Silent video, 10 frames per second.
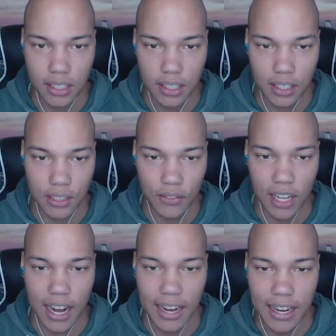Hier ist
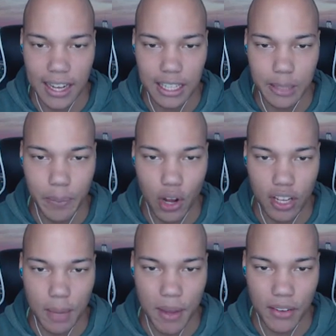wieder ein Lucky-Block.
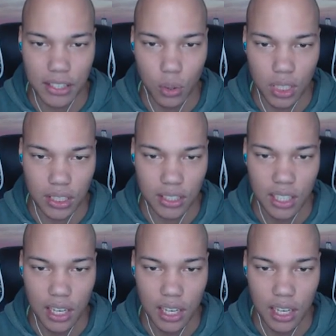Gib mir was Gutes!